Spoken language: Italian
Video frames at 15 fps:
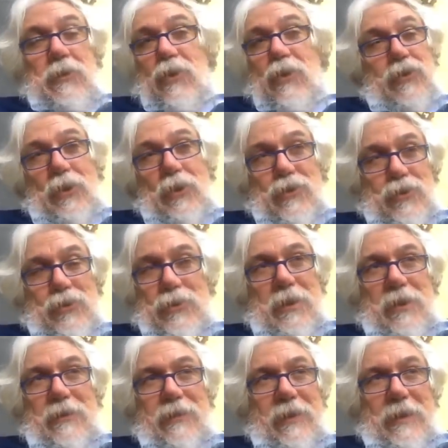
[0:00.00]
Non te lo so
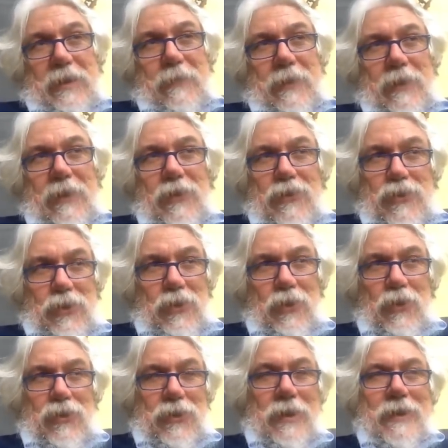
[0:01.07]
dire francamente, non
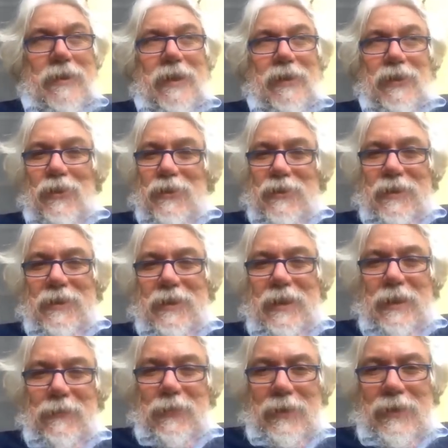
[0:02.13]
sono così addentro a queste
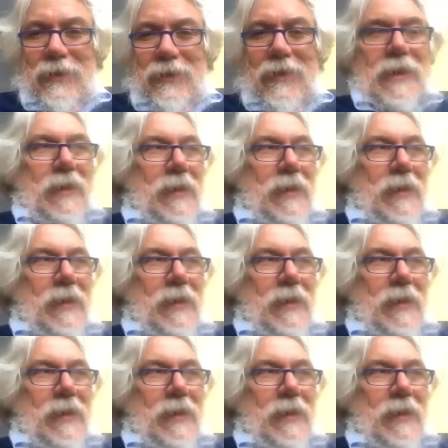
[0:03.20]
dinamiche